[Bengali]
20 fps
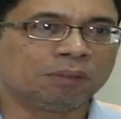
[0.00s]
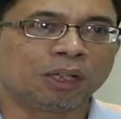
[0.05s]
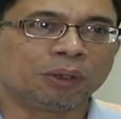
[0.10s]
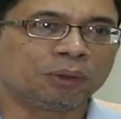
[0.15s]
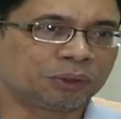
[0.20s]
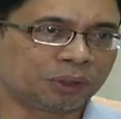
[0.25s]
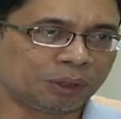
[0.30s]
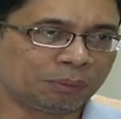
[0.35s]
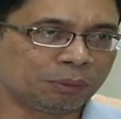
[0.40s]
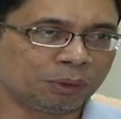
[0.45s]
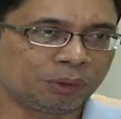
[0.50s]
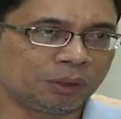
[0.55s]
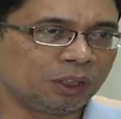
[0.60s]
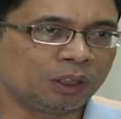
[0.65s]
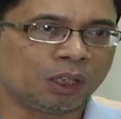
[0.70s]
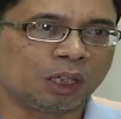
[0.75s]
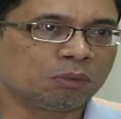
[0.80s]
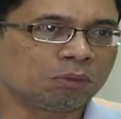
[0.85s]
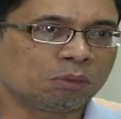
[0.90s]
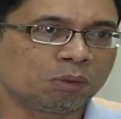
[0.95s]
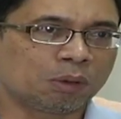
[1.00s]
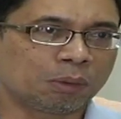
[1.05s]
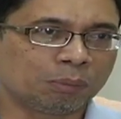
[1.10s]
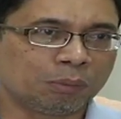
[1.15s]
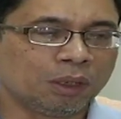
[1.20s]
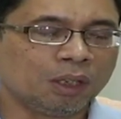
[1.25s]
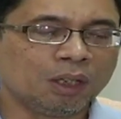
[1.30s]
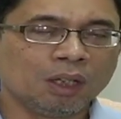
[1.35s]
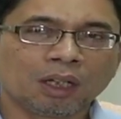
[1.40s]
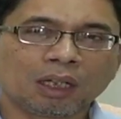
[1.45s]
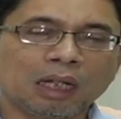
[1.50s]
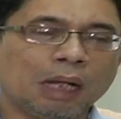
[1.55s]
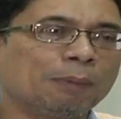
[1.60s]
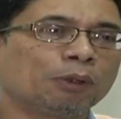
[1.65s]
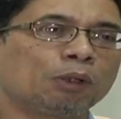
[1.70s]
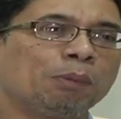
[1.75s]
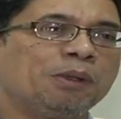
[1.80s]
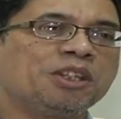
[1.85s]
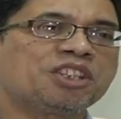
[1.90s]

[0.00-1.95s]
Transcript: মানুষের মধ্যে ধর্ম আমরা তো